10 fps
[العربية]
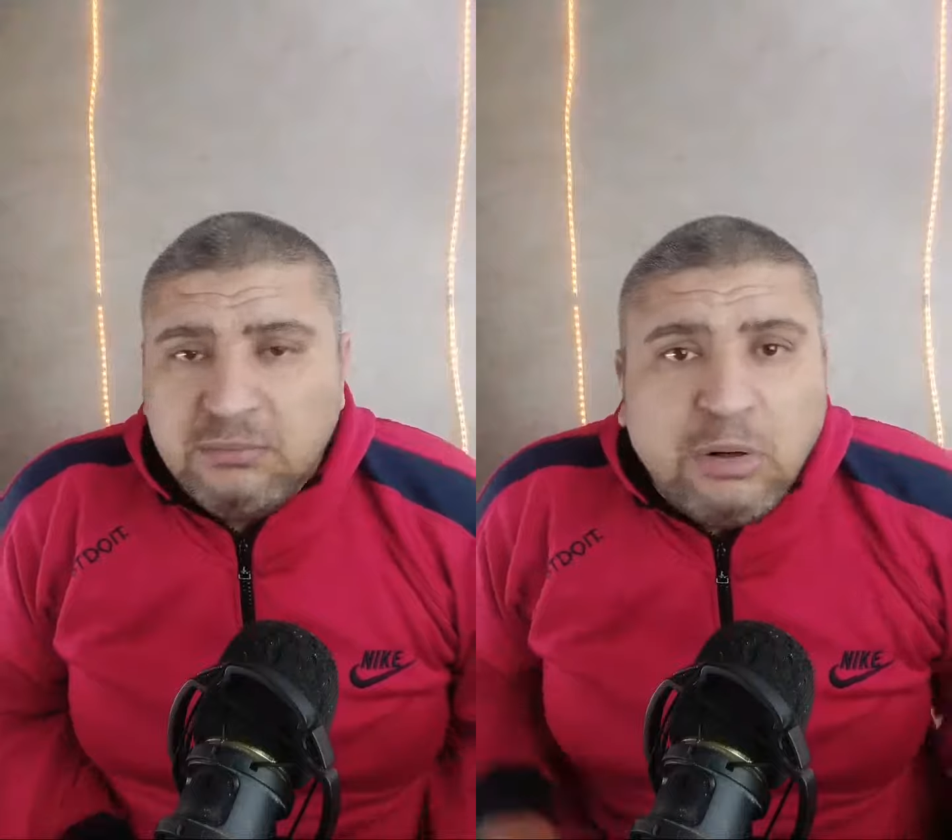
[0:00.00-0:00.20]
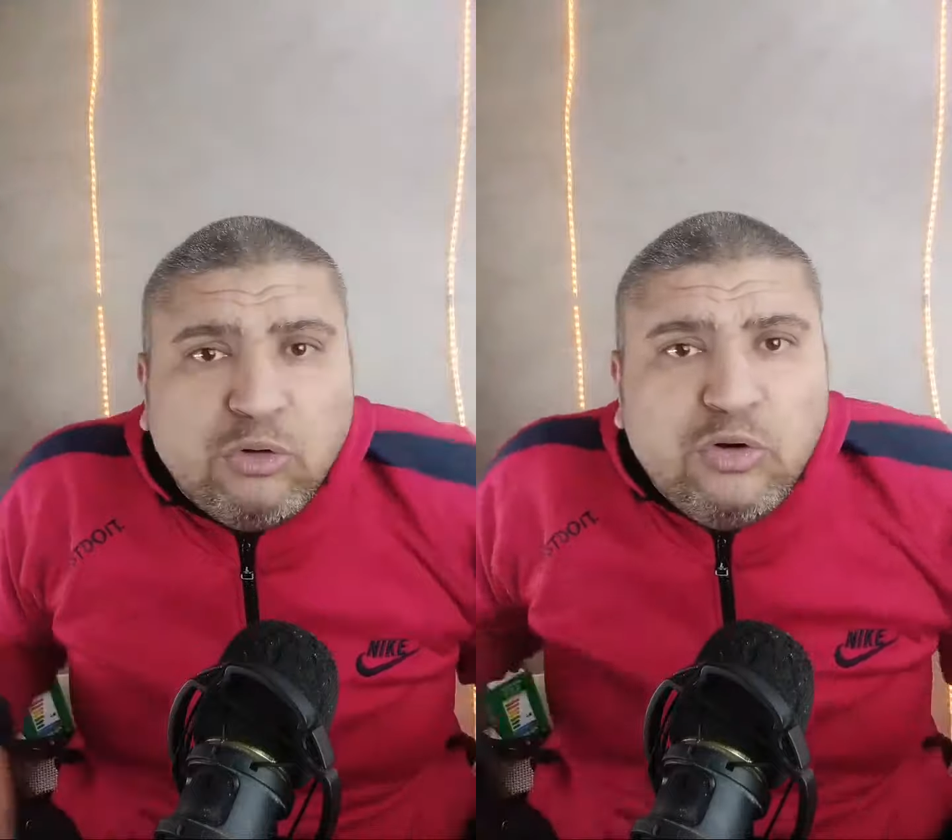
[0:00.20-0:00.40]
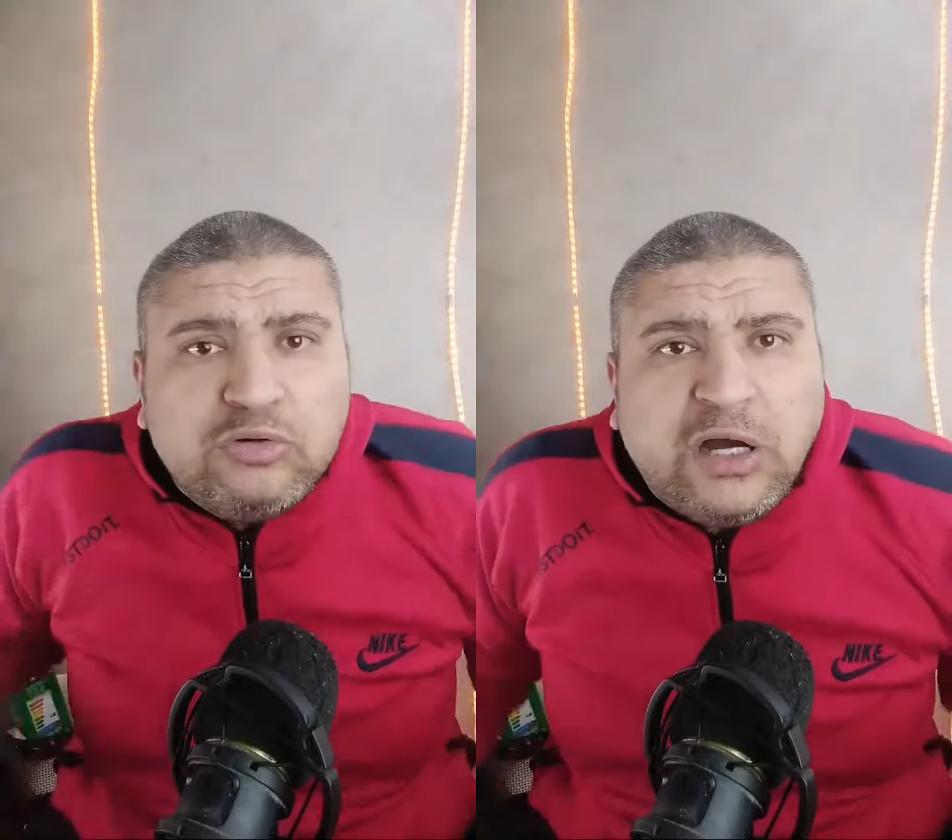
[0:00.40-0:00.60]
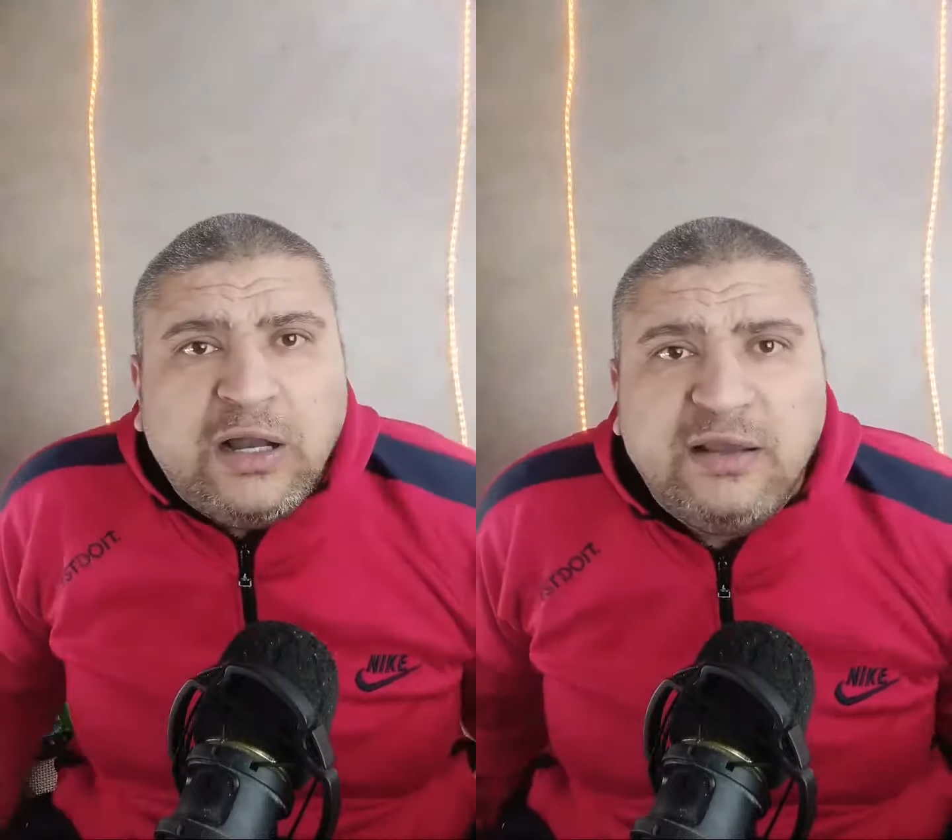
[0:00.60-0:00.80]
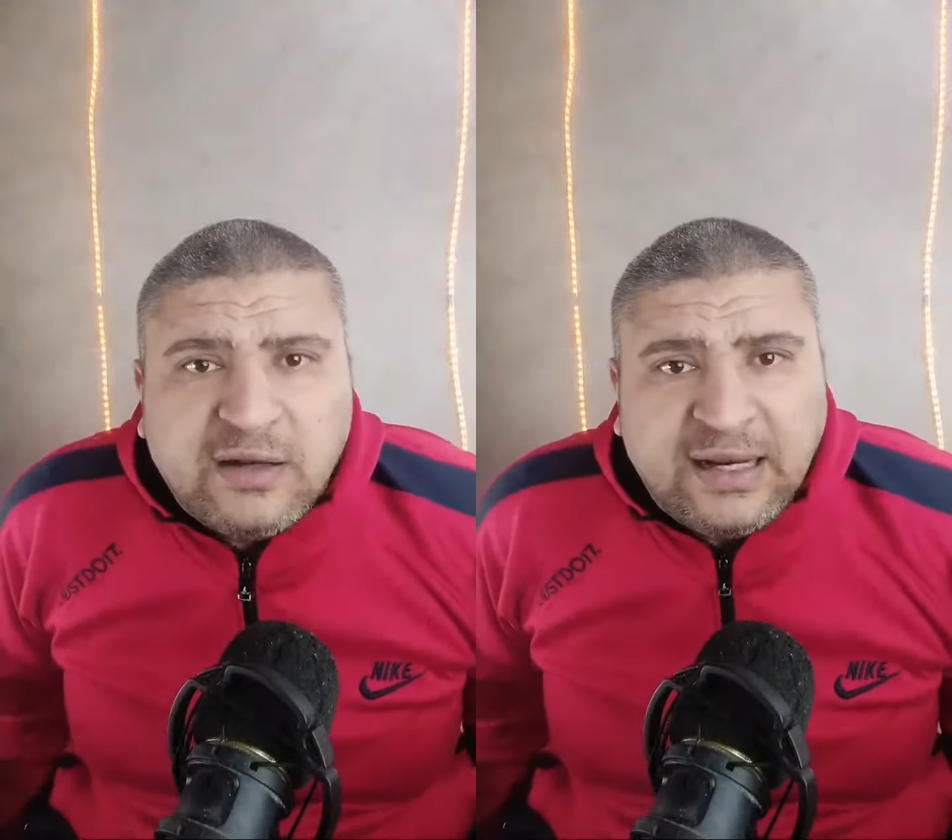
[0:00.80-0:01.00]
ما كله
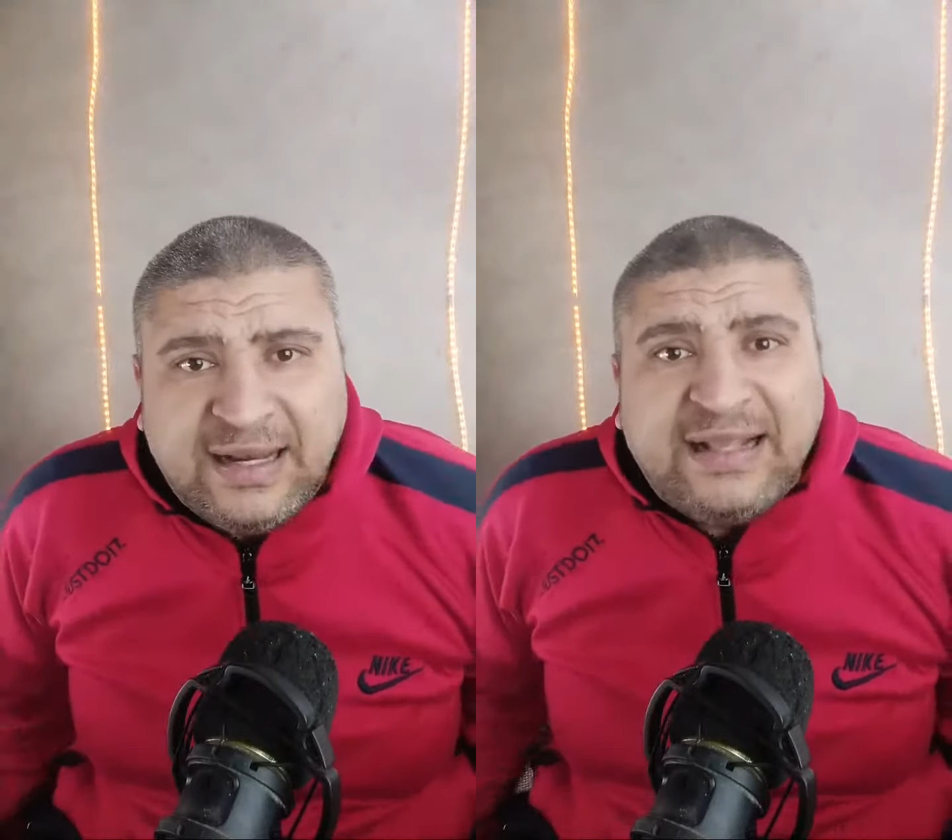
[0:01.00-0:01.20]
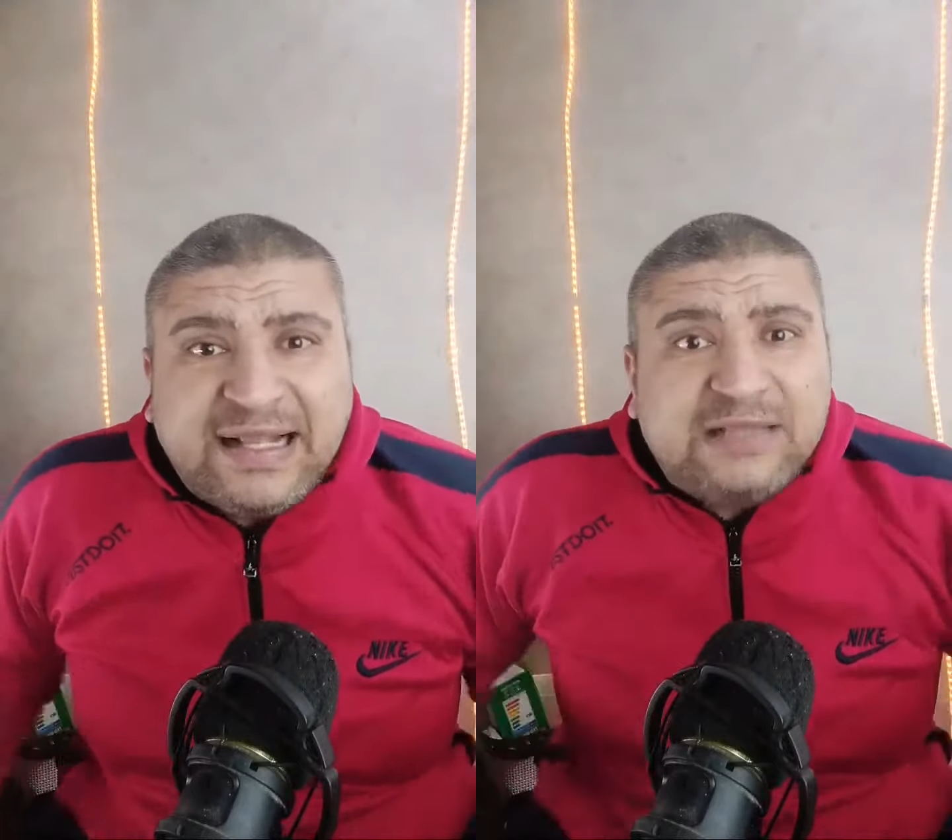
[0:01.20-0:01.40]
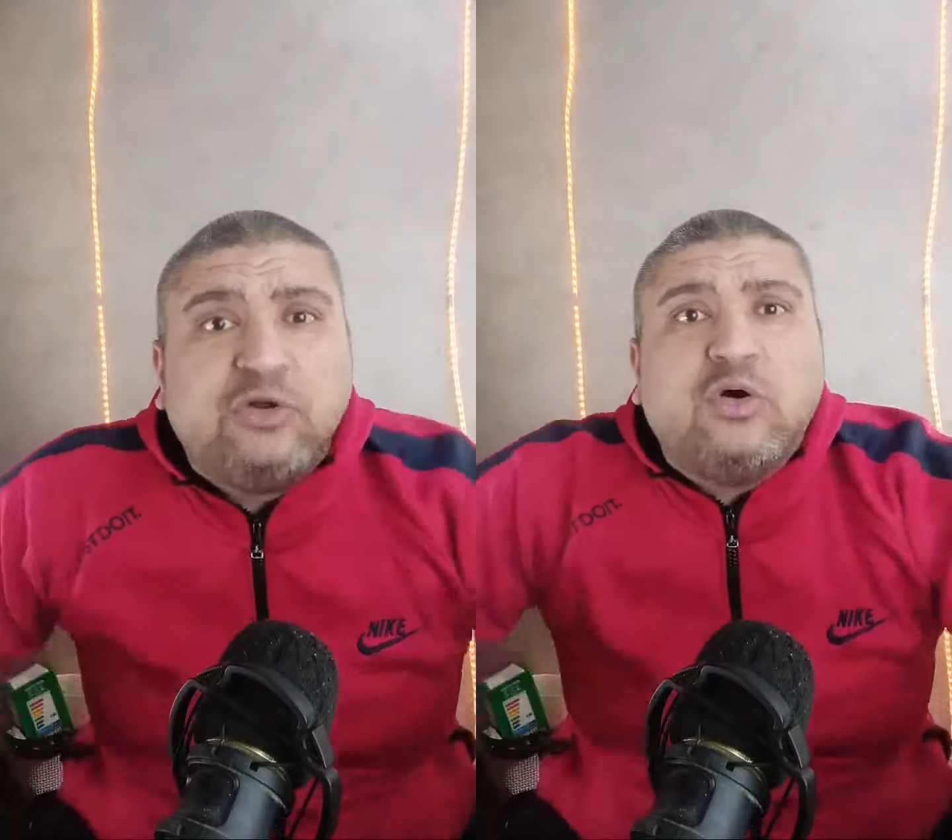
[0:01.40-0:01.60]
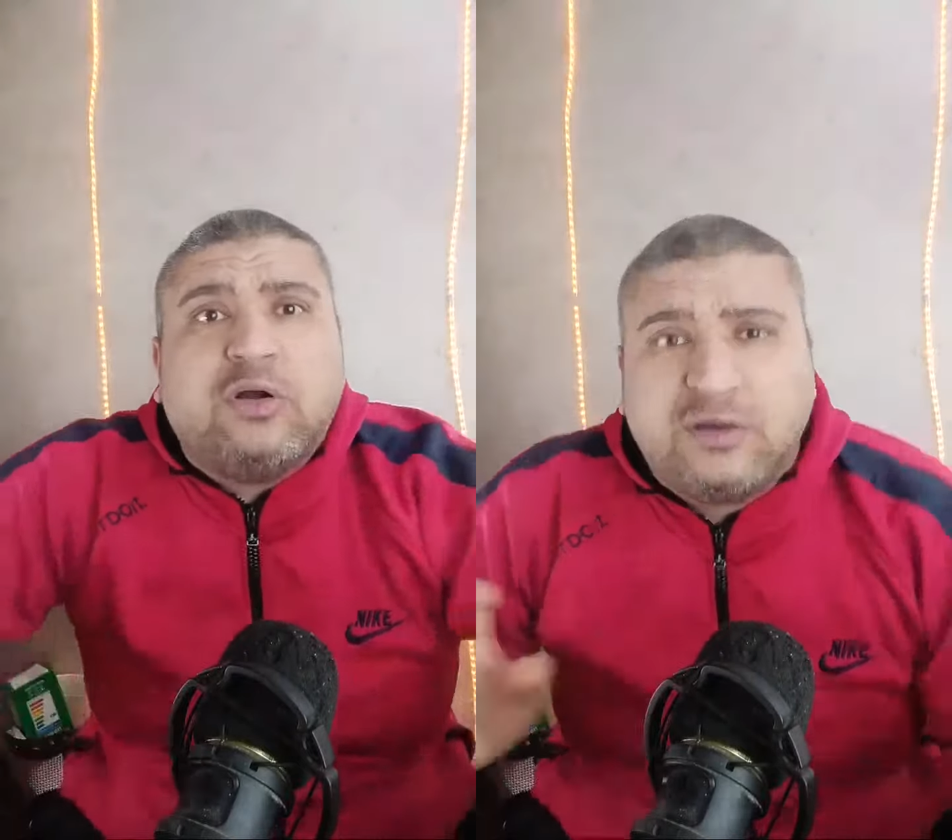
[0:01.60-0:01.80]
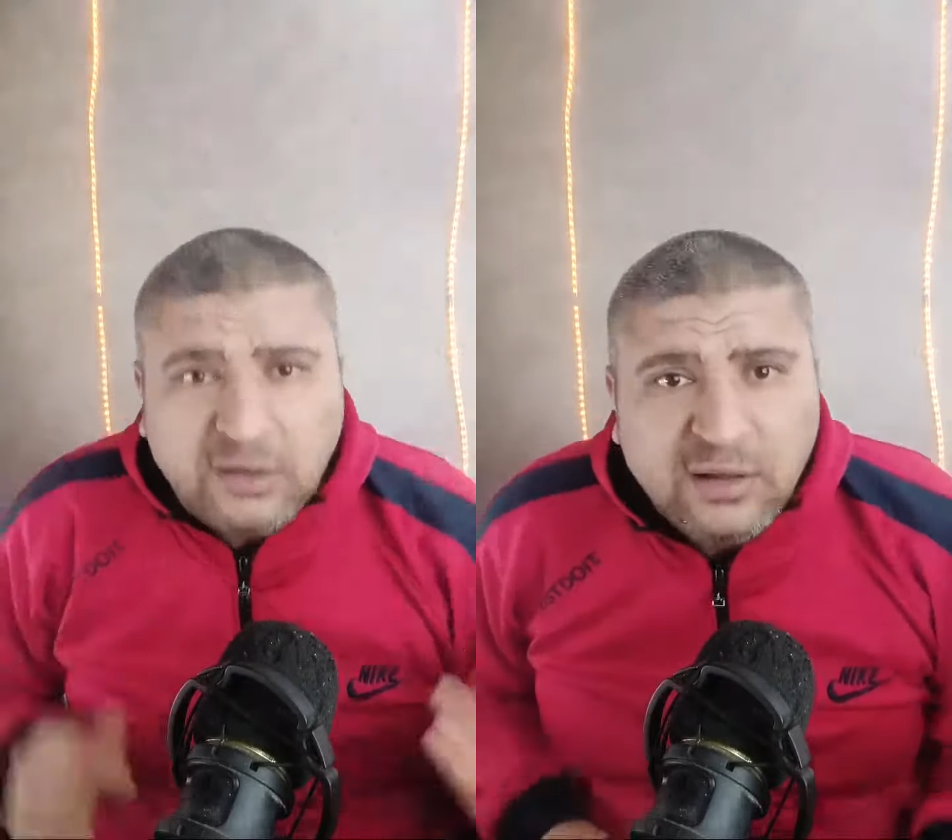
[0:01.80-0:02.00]
اتغير يعني جت على
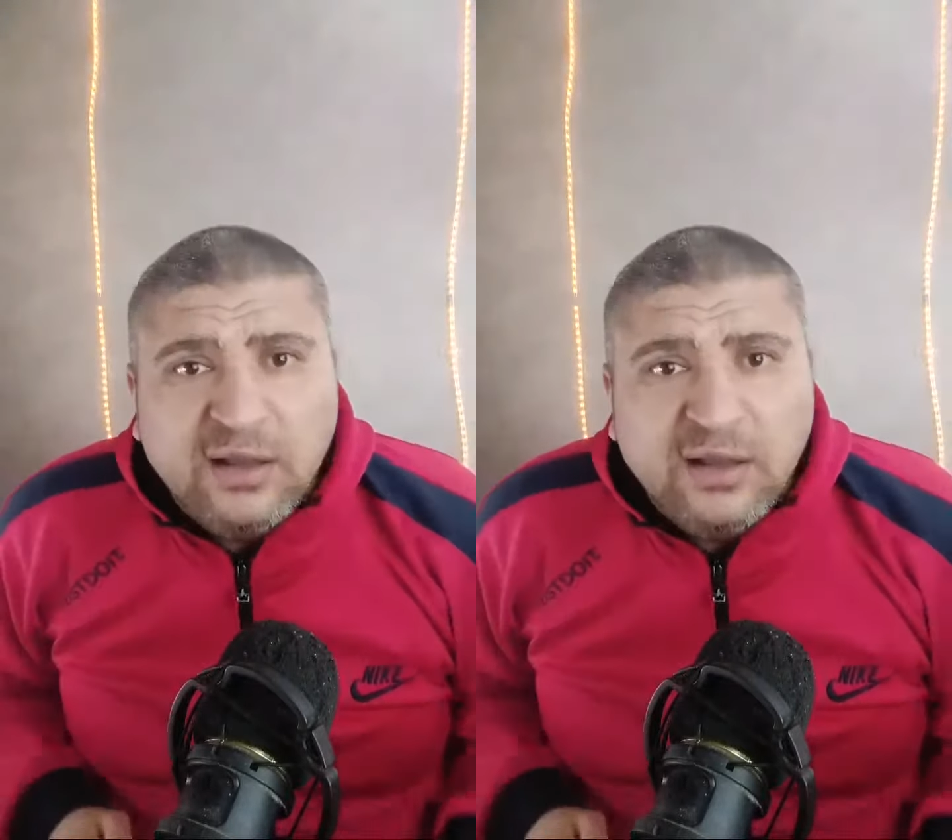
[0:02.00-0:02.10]
الدوك